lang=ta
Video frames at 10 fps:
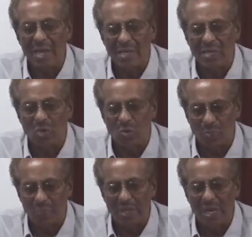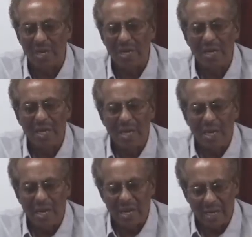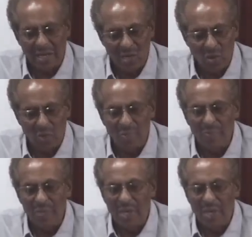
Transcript: ஆதரித்த உறுப்பினர்கள் எல்லோரும்